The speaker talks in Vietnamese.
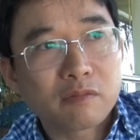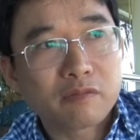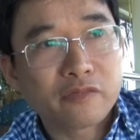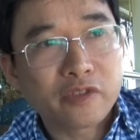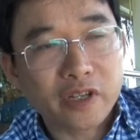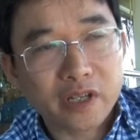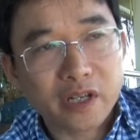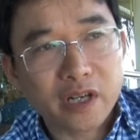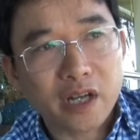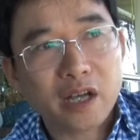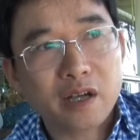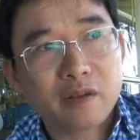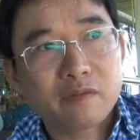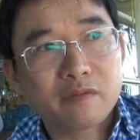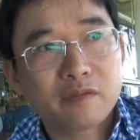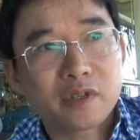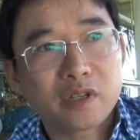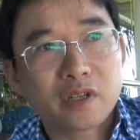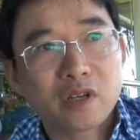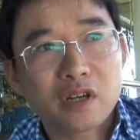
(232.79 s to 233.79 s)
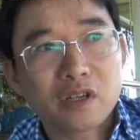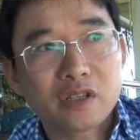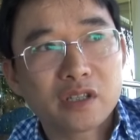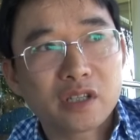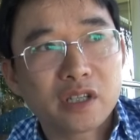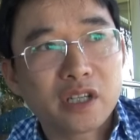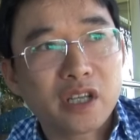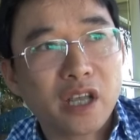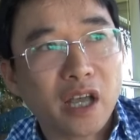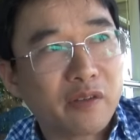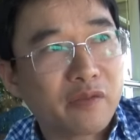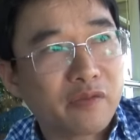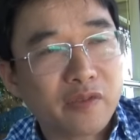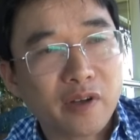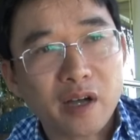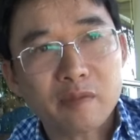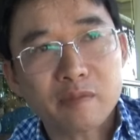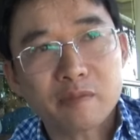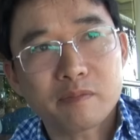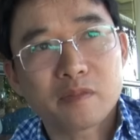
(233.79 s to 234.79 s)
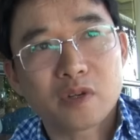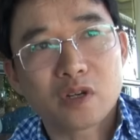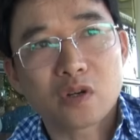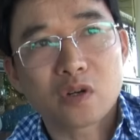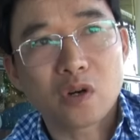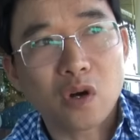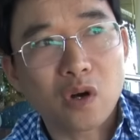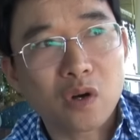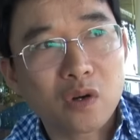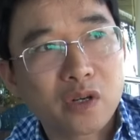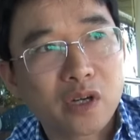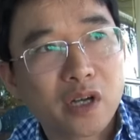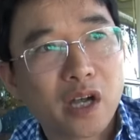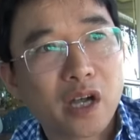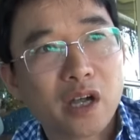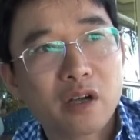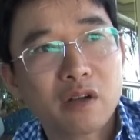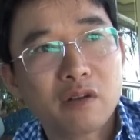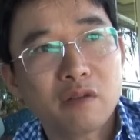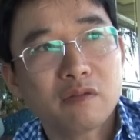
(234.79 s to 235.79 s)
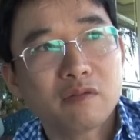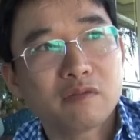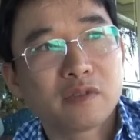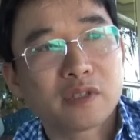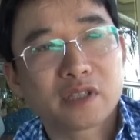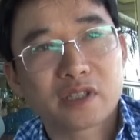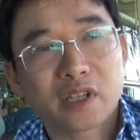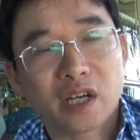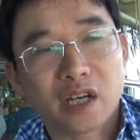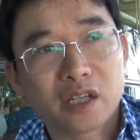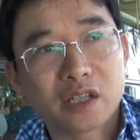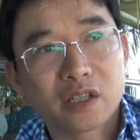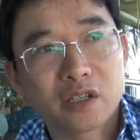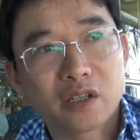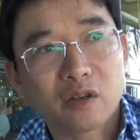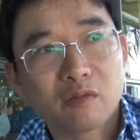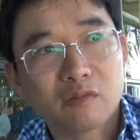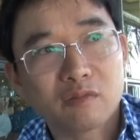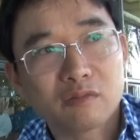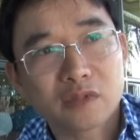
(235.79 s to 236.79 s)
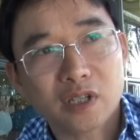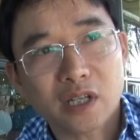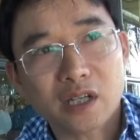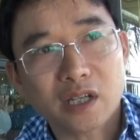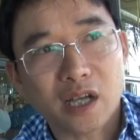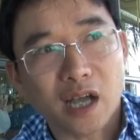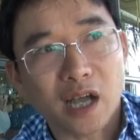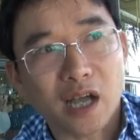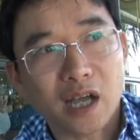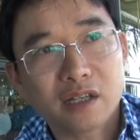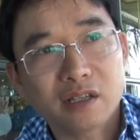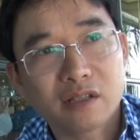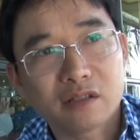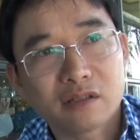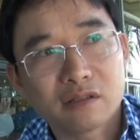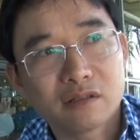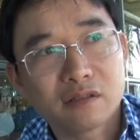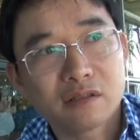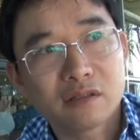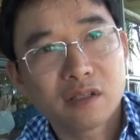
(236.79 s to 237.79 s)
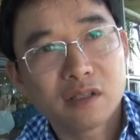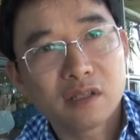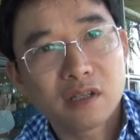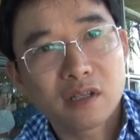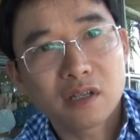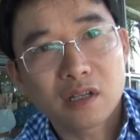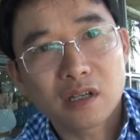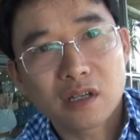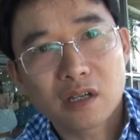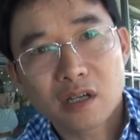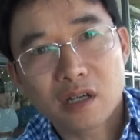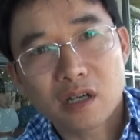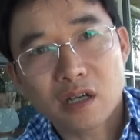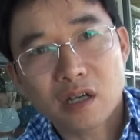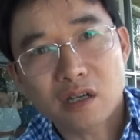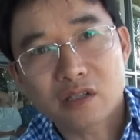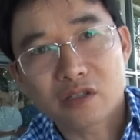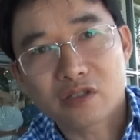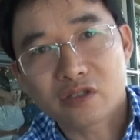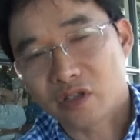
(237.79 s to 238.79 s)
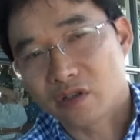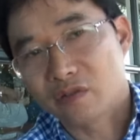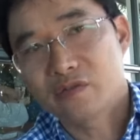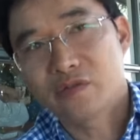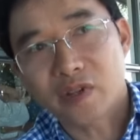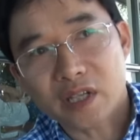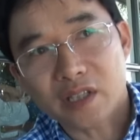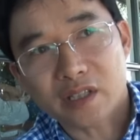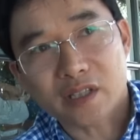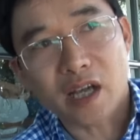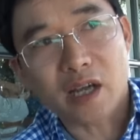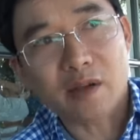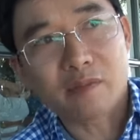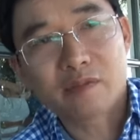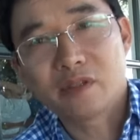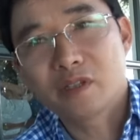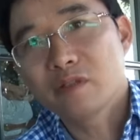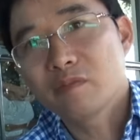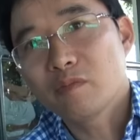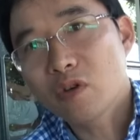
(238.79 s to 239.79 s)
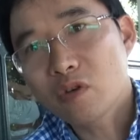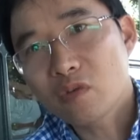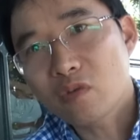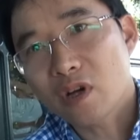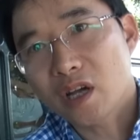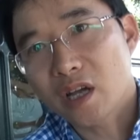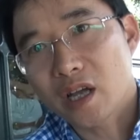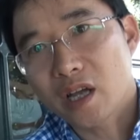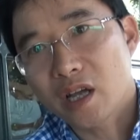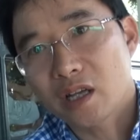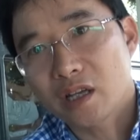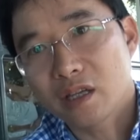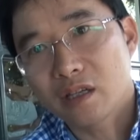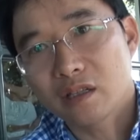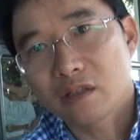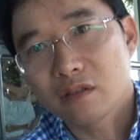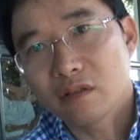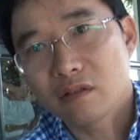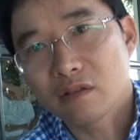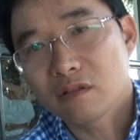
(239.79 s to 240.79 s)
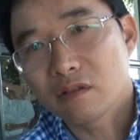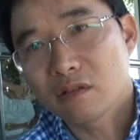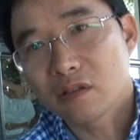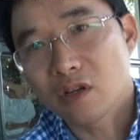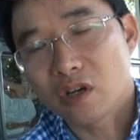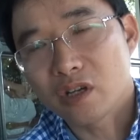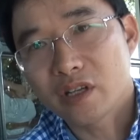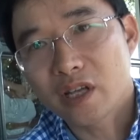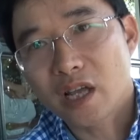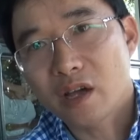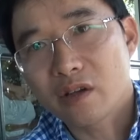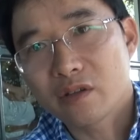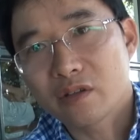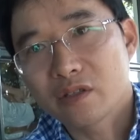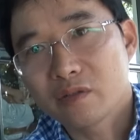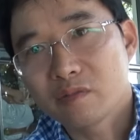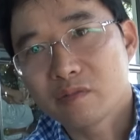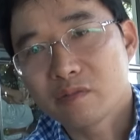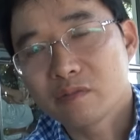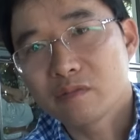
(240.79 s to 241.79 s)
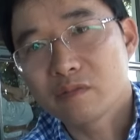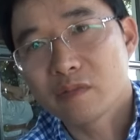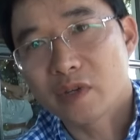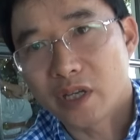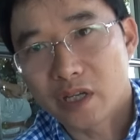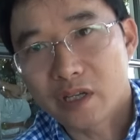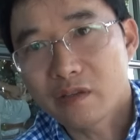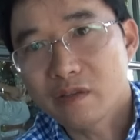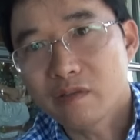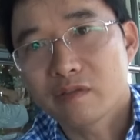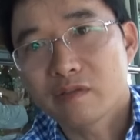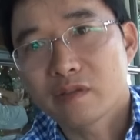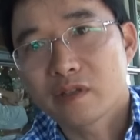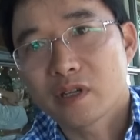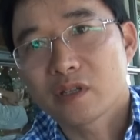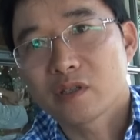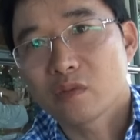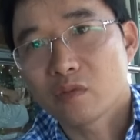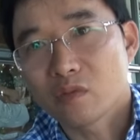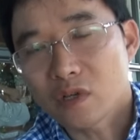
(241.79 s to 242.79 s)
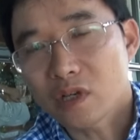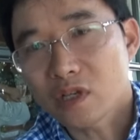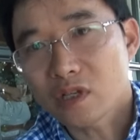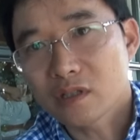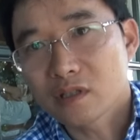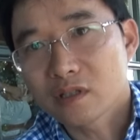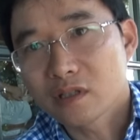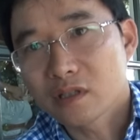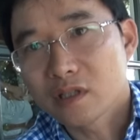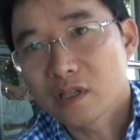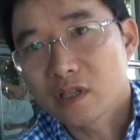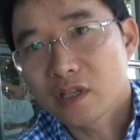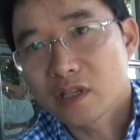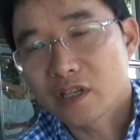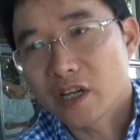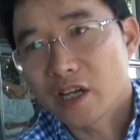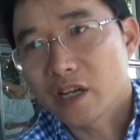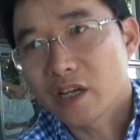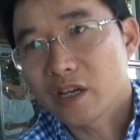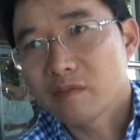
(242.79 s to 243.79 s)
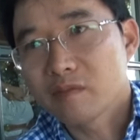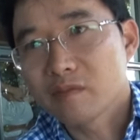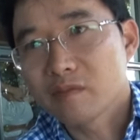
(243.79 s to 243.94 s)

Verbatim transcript: Việt Nam phải có những giải pháp mà khôn khéo và tận dụng tất cả những cái sự phức tạp với mối quan hệ ngoại giao giữa Mỹ và Trung Quốc để